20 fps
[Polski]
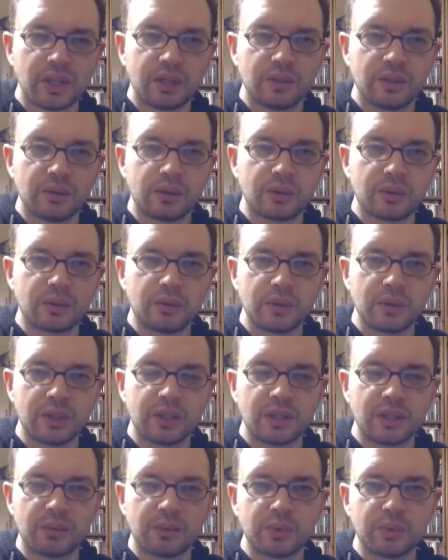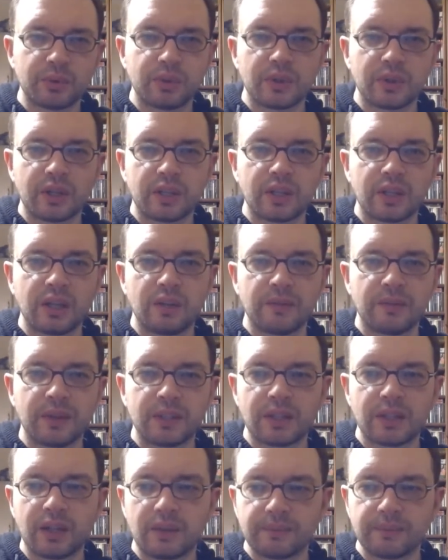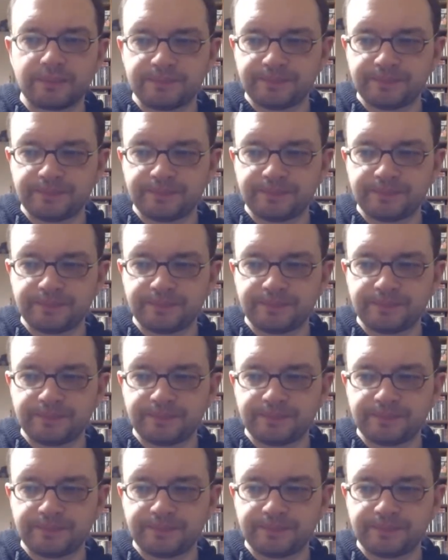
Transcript: nurkuje na półtora kilometra